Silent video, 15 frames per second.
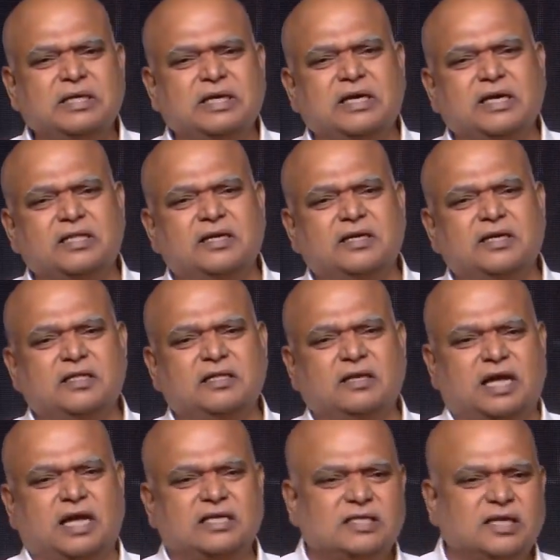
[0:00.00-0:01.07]
ఏదంటే అది
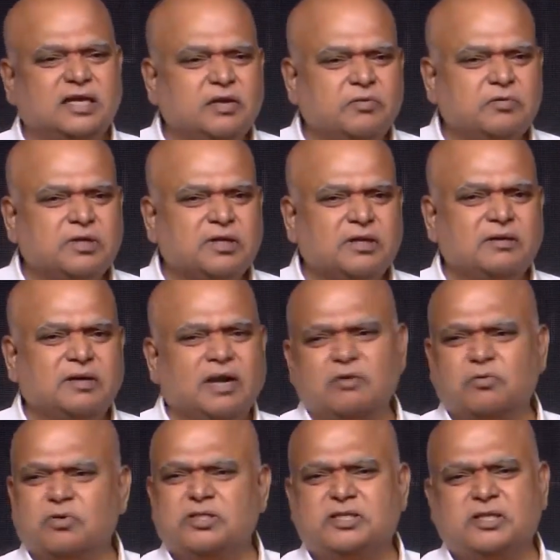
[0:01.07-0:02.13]
రాస్తానే ఉంటారు నా
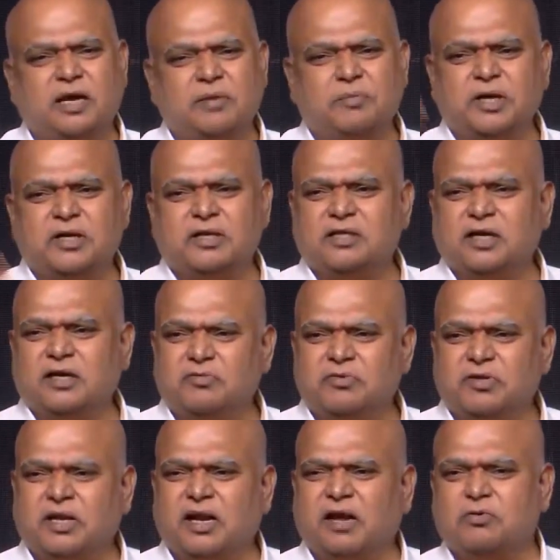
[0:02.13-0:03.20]
గురించి రాయమనండి ధైర్యం
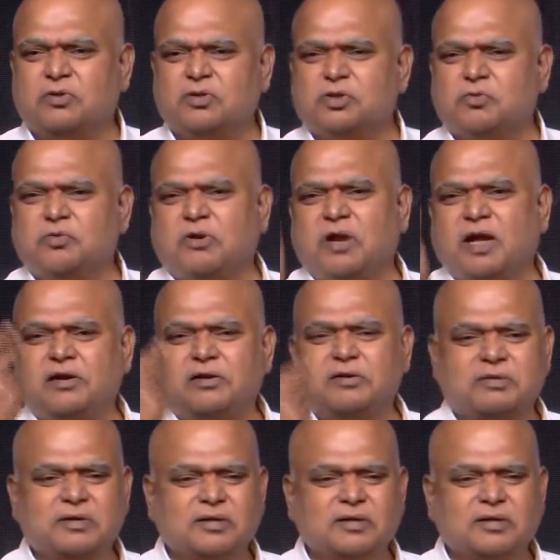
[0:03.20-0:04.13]
ఉంటే నా గురించి ఎవడు రాయడు